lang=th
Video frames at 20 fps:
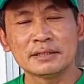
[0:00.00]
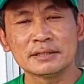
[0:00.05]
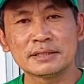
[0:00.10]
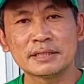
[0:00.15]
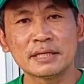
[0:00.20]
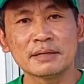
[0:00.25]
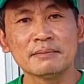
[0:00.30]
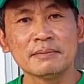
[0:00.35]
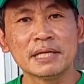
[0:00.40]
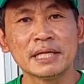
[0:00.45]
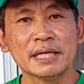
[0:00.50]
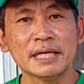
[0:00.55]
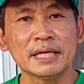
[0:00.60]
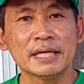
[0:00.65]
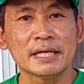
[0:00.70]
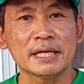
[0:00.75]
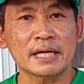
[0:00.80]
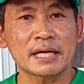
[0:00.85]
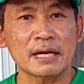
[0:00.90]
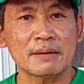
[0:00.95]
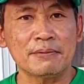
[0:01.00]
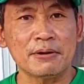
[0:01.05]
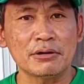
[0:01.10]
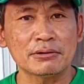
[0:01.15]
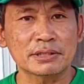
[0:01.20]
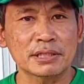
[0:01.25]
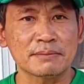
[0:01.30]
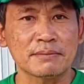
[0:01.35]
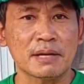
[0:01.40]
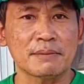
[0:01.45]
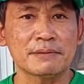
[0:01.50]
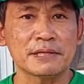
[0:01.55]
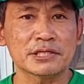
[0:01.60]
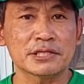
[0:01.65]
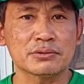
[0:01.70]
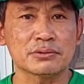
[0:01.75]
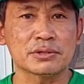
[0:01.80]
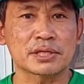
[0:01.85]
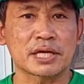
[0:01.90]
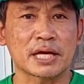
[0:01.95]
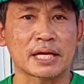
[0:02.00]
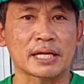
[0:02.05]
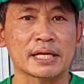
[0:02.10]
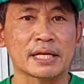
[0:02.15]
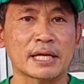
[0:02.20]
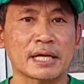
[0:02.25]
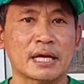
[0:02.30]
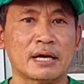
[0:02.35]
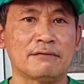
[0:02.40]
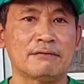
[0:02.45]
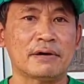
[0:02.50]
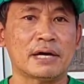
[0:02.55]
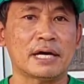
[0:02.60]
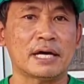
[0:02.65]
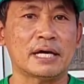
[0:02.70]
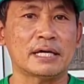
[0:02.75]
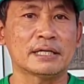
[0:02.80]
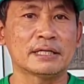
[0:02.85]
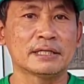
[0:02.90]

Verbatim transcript: ซึ่งมือนี้นะครับเข้าสีมาพิสูจน์กันนะครับว่า